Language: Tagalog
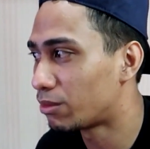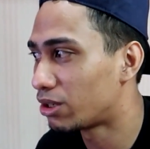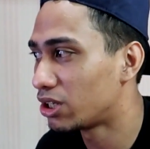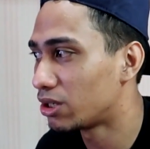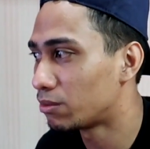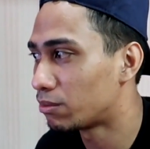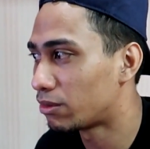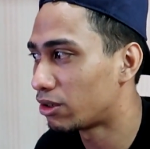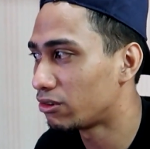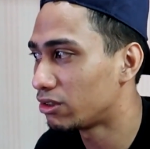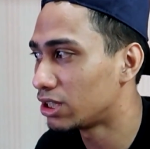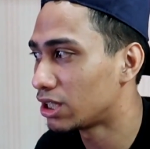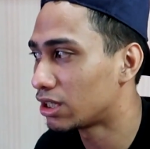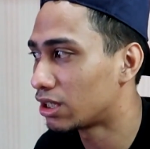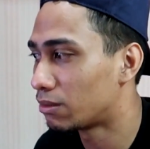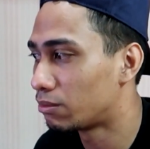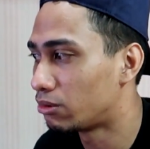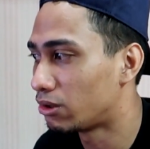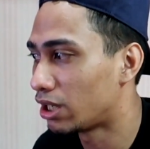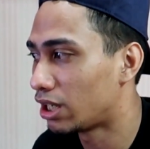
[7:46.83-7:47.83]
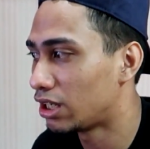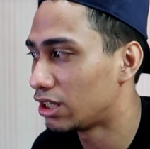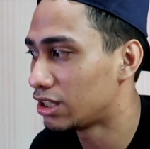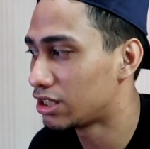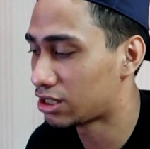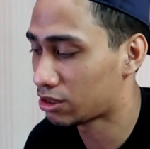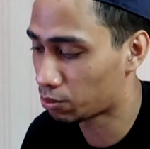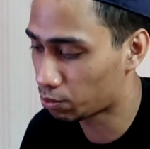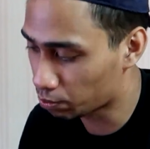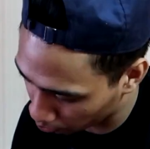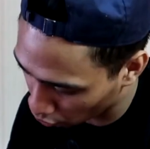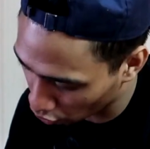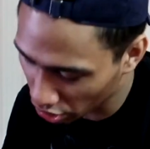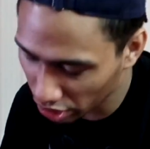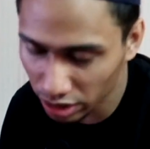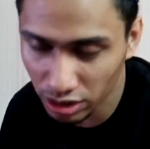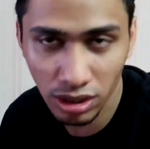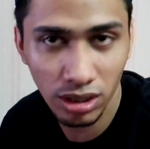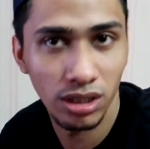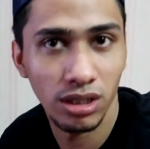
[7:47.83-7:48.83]
Mar- Maria Gabriel is
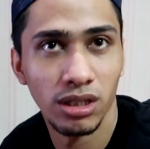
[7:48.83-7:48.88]
point,